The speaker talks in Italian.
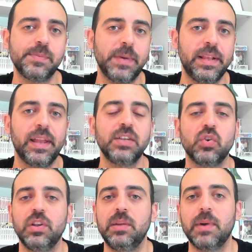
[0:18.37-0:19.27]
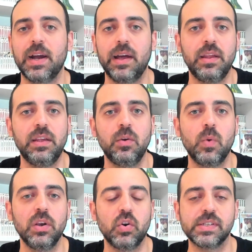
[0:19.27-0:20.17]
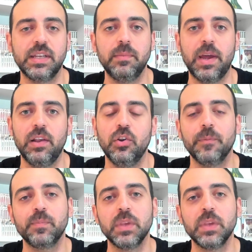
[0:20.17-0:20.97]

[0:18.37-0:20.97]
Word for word: spendere i soldi magari in qualcosa di meglio.